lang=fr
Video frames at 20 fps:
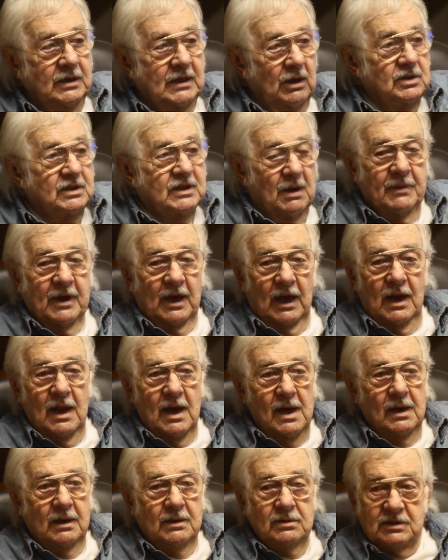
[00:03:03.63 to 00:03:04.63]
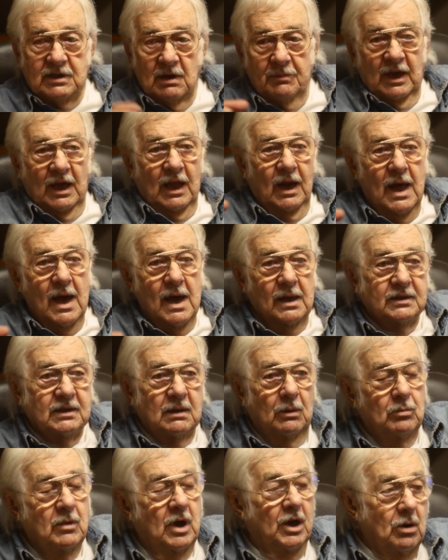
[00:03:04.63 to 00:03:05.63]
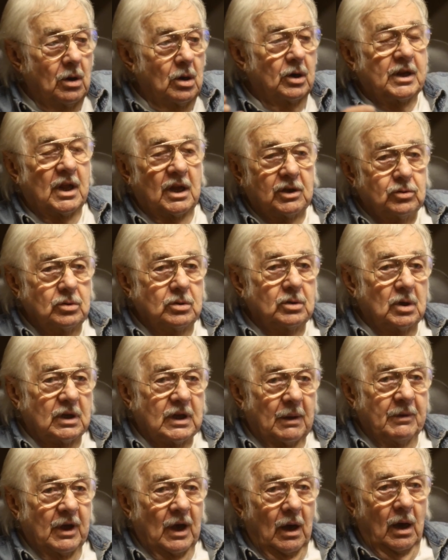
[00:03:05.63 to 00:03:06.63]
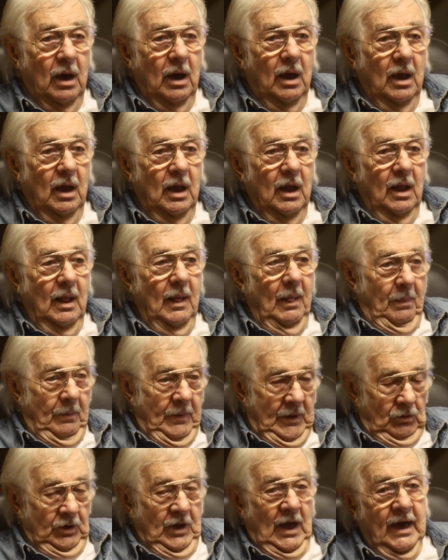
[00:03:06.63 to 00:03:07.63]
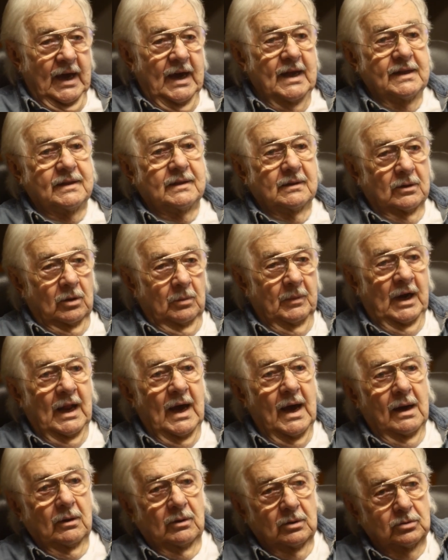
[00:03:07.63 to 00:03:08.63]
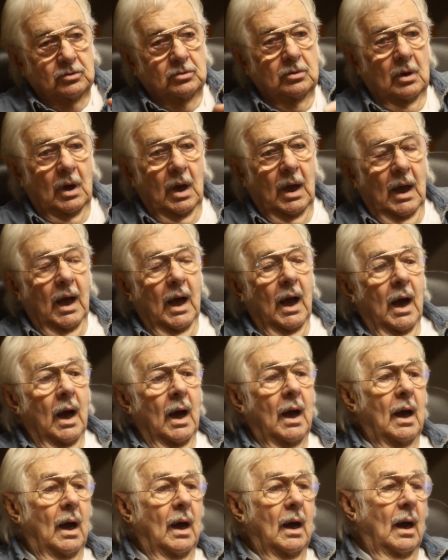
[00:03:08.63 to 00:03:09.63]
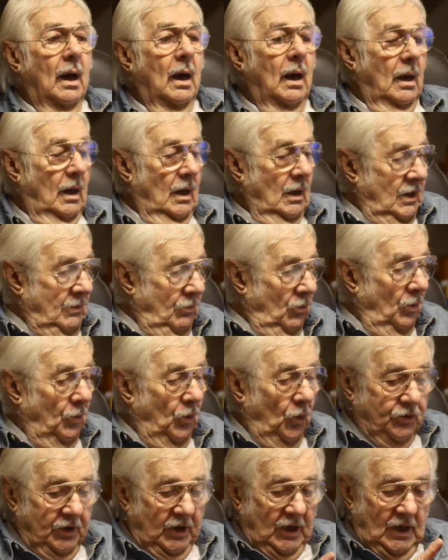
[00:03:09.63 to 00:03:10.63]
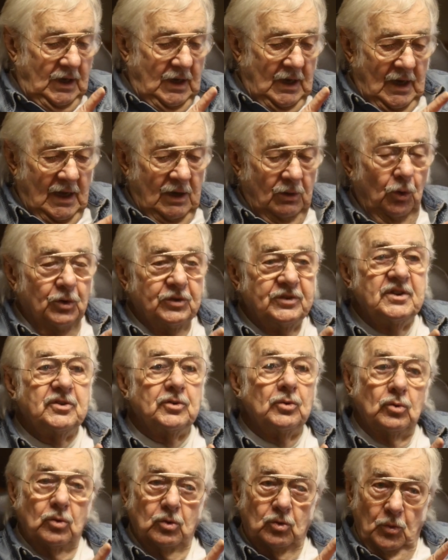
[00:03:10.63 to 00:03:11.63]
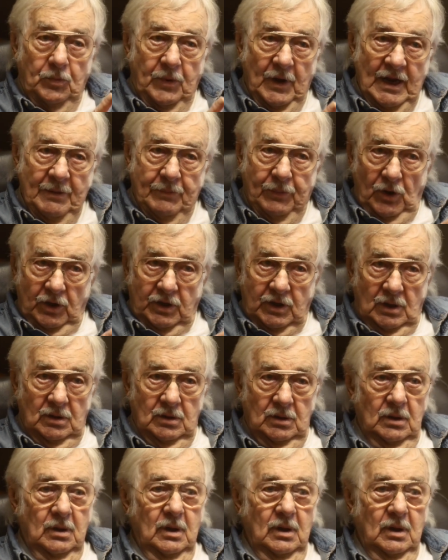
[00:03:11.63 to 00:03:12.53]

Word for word: Il y a une caméra là, une caméra là, mais non, il n'y en a qu'une de caméra. Mais on arrête, on met là, on court. Ah, allez, ils m'ont montré. Ah, Au ciseau, on coupait à l'époque. Hein.